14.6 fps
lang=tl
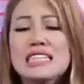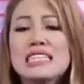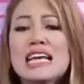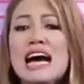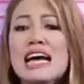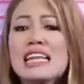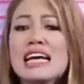
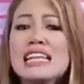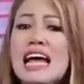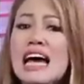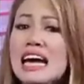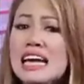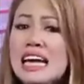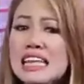Sana
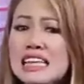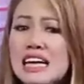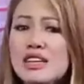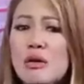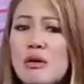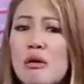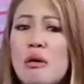
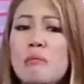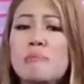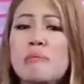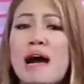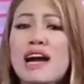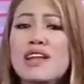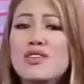nakita nyo
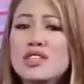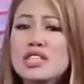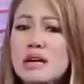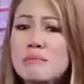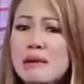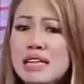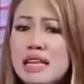kung paano
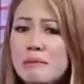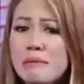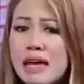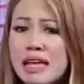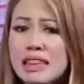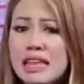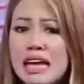siya
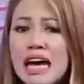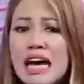manamit.